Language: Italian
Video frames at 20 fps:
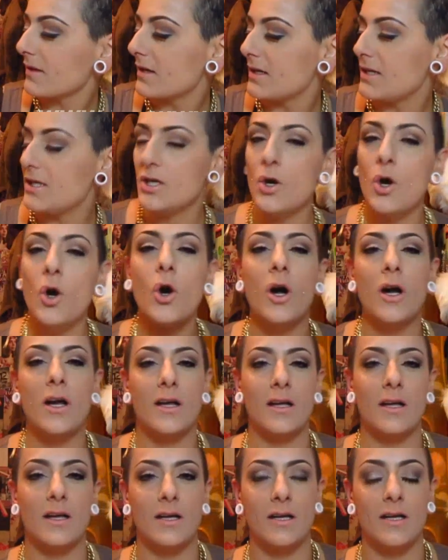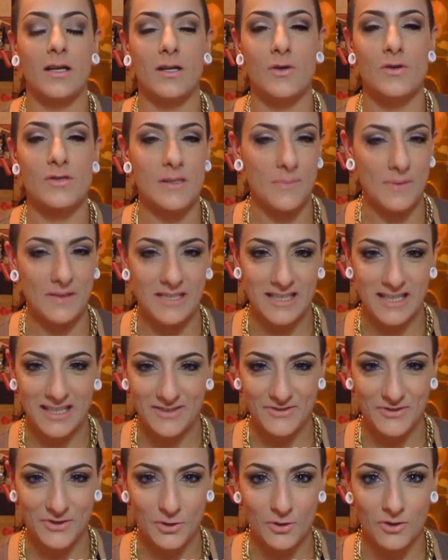Io eh, lo sapete
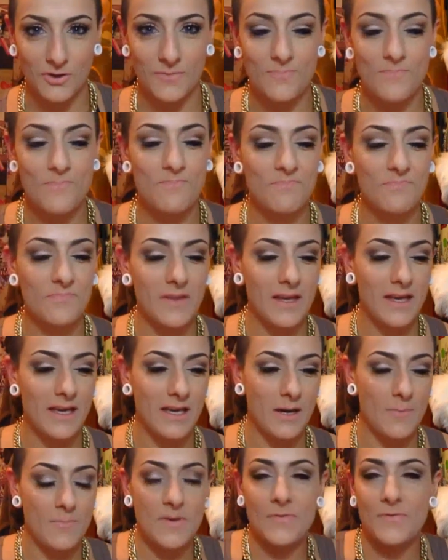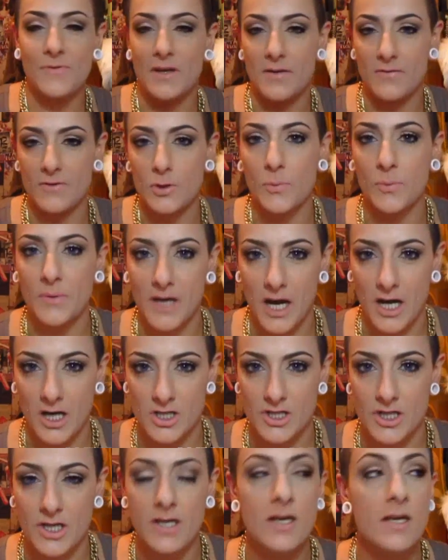tanto perché a me fare video
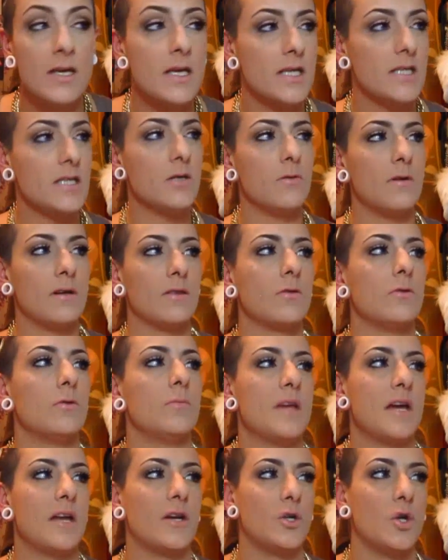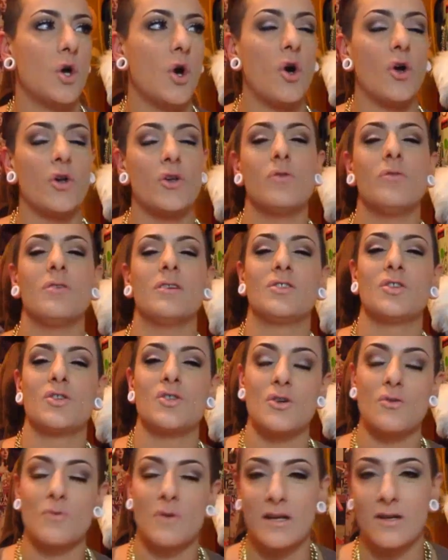piace, io quando mi annoio, quando
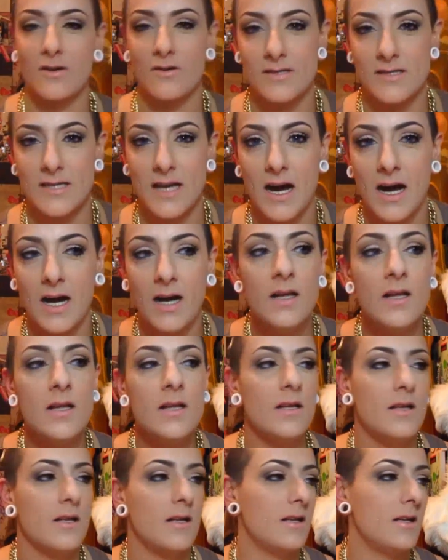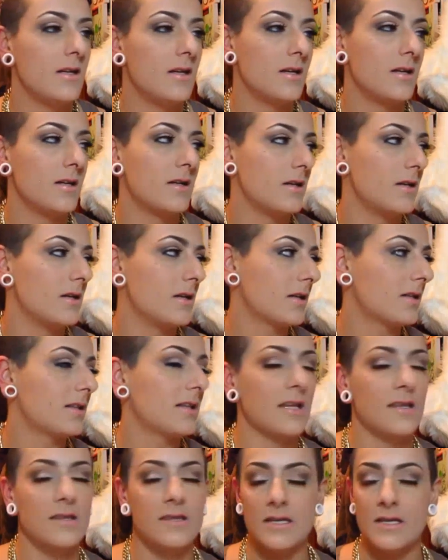ho qualcosa eh,
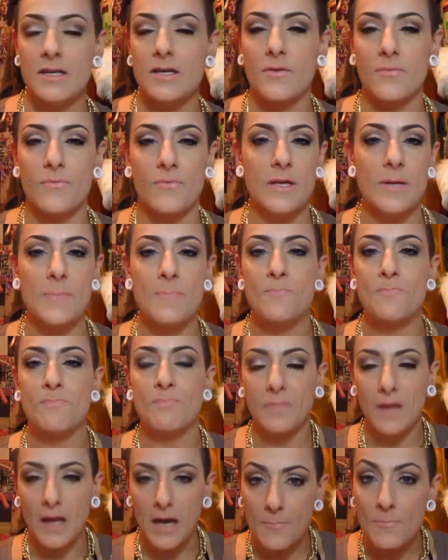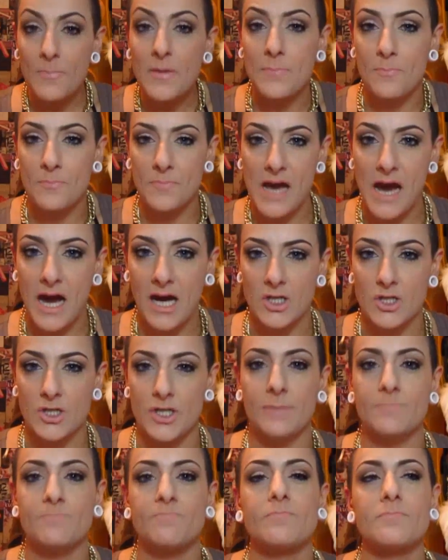da dirvi, a me
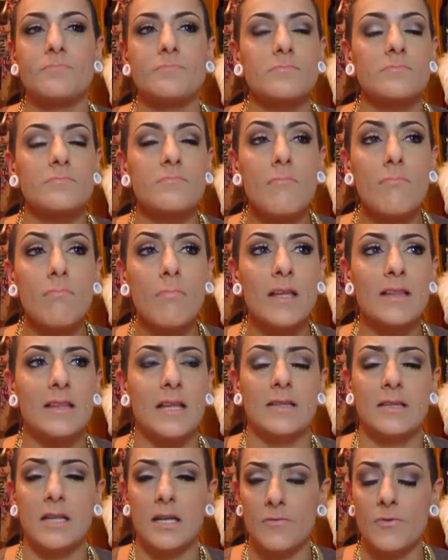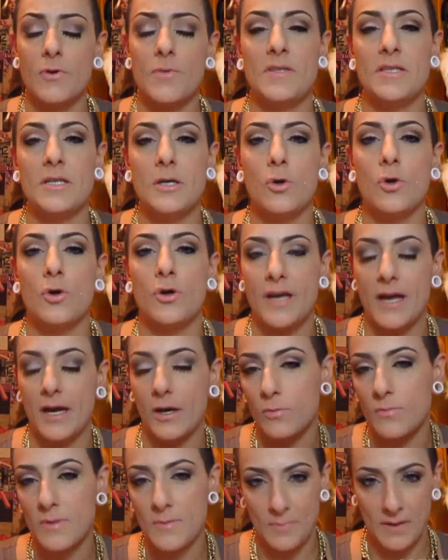piace. Tante di voi mi dicono che eh, è
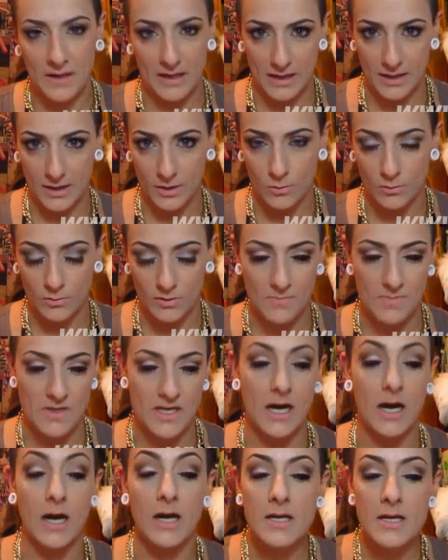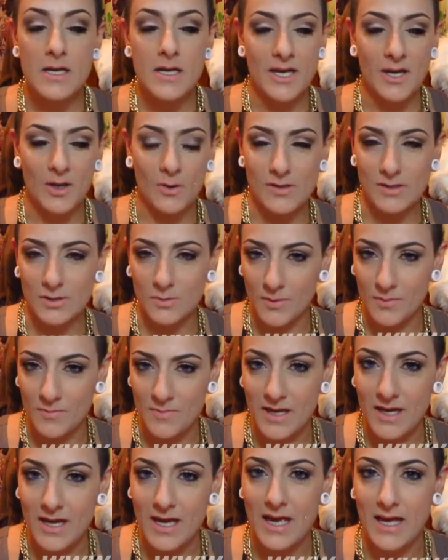come parlare con un'amica e questo per
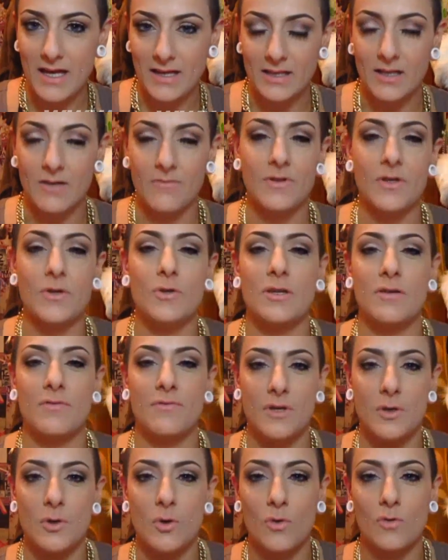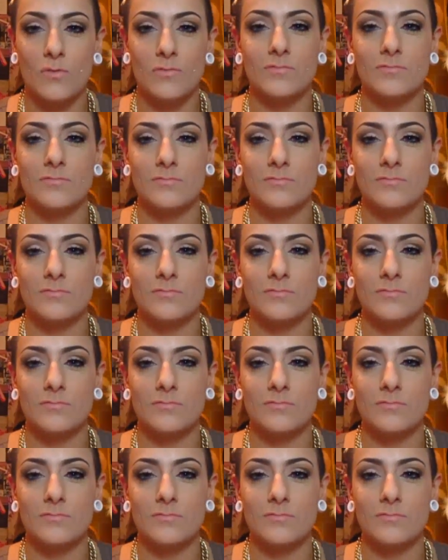me è davvero davvero